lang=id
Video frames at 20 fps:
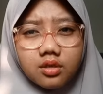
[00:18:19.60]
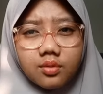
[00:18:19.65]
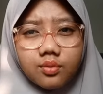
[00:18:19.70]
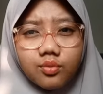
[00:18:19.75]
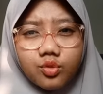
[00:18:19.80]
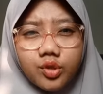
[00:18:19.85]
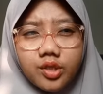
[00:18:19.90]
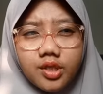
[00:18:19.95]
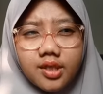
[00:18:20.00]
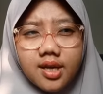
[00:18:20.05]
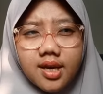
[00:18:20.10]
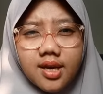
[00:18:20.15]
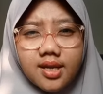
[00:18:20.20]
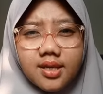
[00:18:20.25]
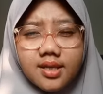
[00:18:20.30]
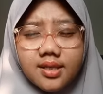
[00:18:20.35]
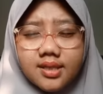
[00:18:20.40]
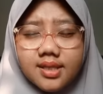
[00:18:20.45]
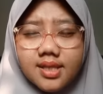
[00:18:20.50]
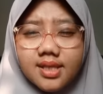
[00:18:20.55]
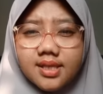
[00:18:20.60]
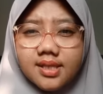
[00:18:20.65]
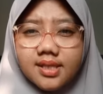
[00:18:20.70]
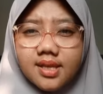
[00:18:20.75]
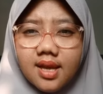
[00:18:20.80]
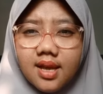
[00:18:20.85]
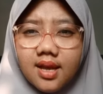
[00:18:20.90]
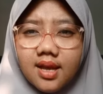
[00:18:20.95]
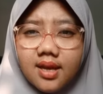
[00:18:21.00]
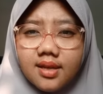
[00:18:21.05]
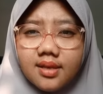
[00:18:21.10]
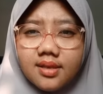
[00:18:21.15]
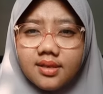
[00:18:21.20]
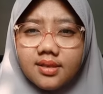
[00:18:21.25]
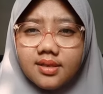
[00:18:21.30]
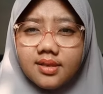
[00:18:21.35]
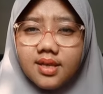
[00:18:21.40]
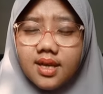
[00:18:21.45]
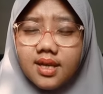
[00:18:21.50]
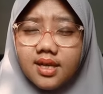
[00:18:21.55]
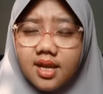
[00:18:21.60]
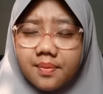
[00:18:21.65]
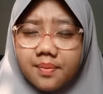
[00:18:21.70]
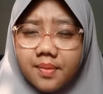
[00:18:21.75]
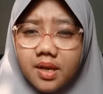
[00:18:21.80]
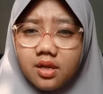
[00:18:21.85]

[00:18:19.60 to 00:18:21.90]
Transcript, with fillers: Kemudian siksaan Jainab